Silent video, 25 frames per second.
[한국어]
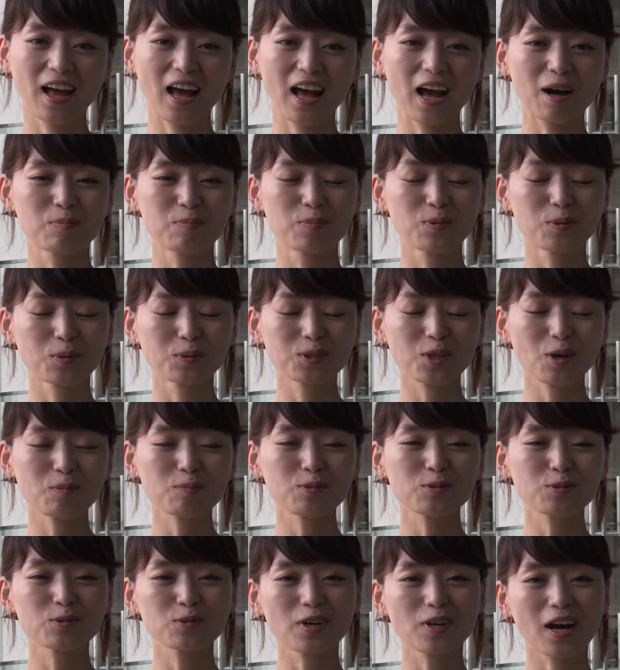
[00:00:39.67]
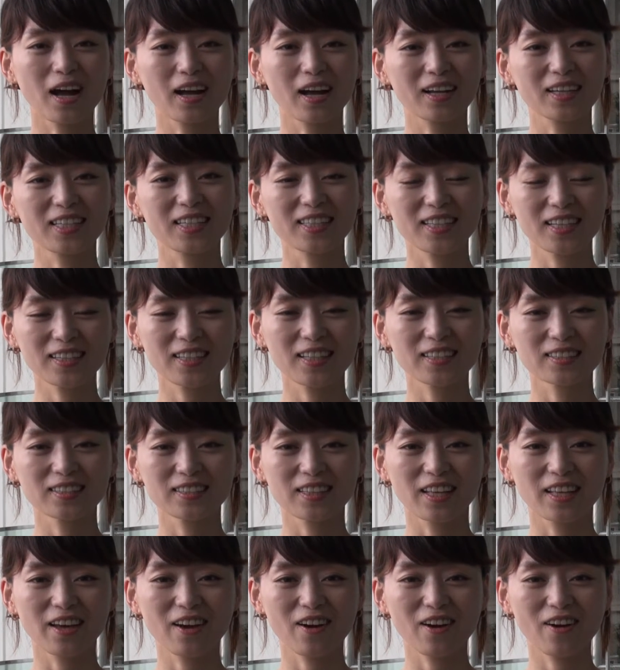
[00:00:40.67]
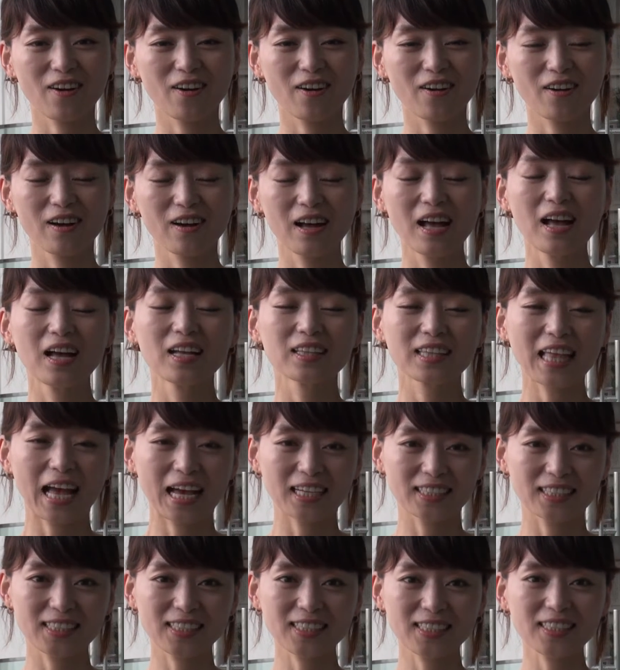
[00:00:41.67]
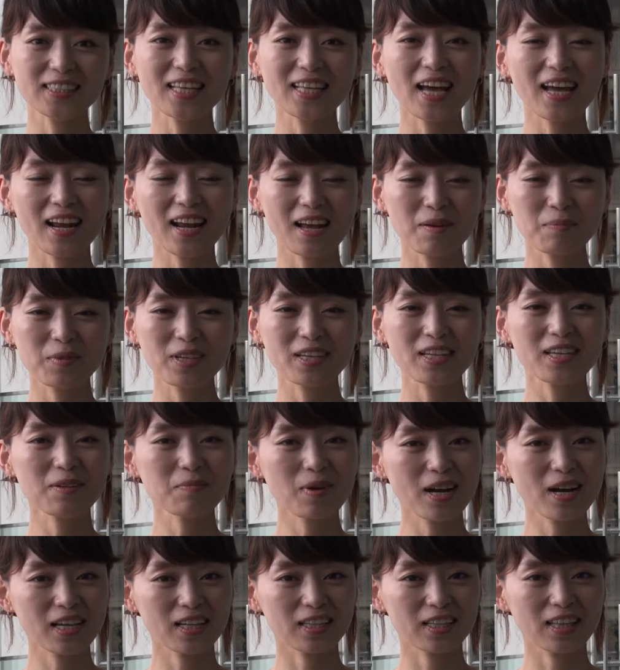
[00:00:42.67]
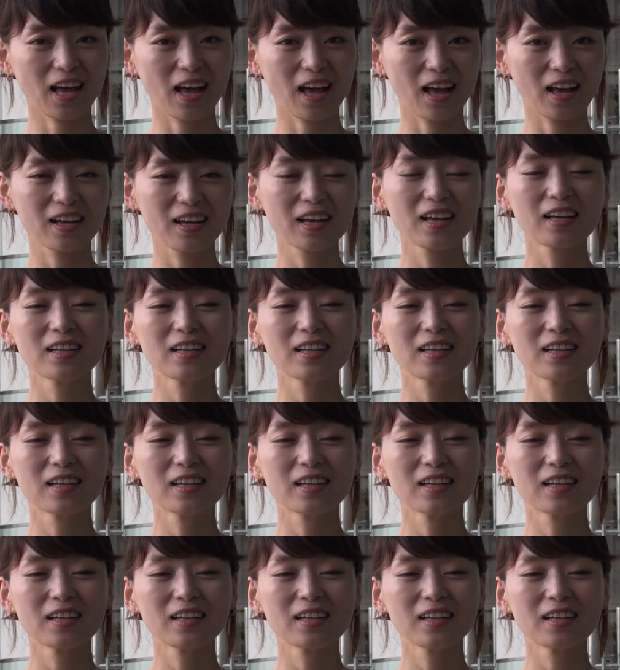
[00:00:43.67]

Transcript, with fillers: 앞으로 성북구가 기대되는데요. 다시 사람이 희망이다.